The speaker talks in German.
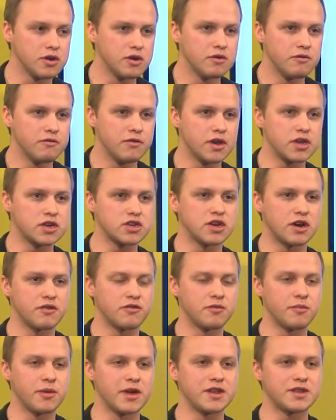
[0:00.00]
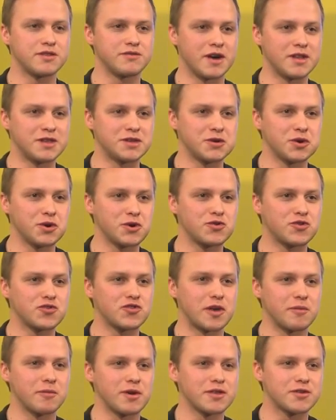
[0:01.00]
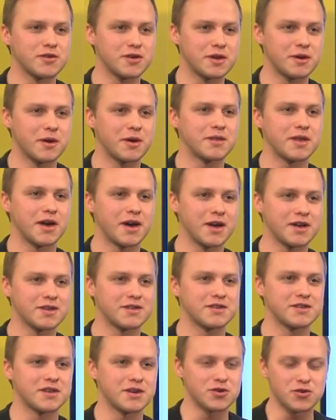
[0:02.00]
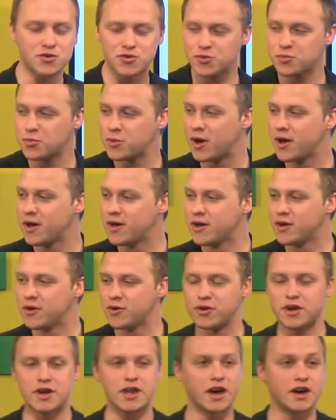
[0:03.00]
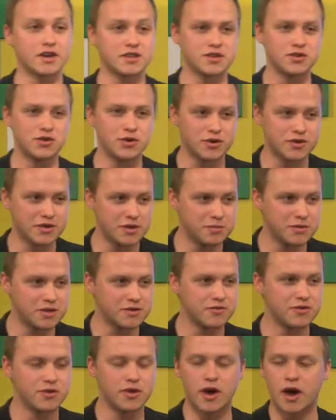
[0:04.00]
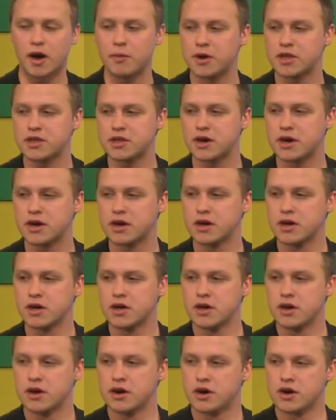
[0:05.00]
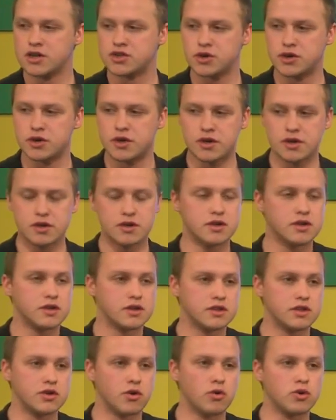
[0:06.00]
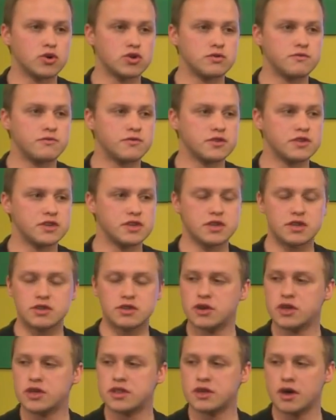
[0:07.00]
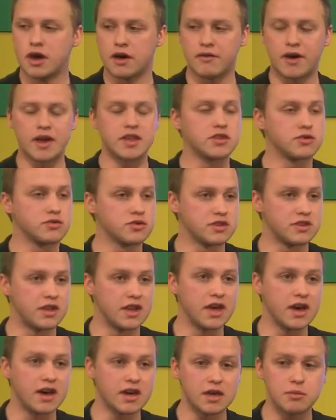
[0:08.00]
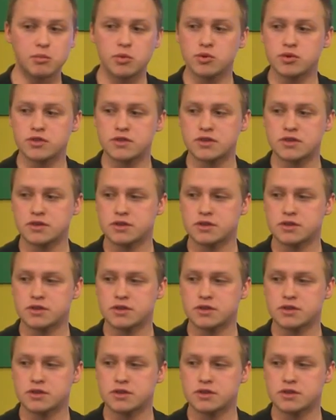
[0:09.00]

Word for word: wenn ich schaffe, meine 20 Euro zusammenzukriegen am Tag, ist das auch schon super. Oder die 18,70 Euro für einen Beitrag. Also die Hochschulen forcieren natürlich die Erweiterung des Lehrangebots,